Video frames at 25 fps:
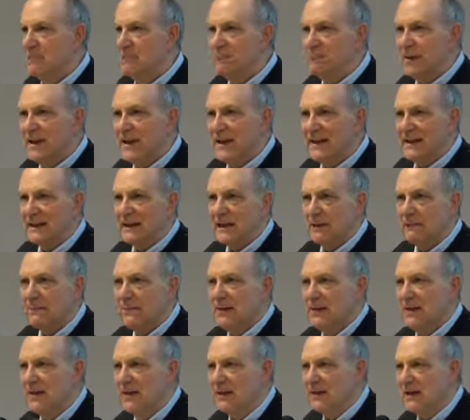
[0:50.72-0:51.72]
Per
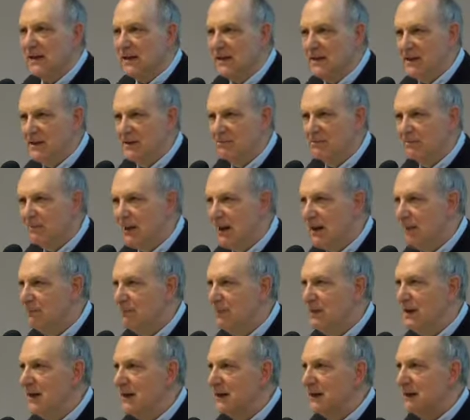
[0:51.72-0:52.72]
capire il carisma,
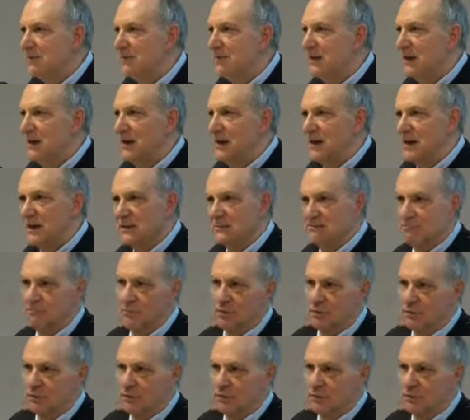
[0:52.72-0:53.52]
per capire, la,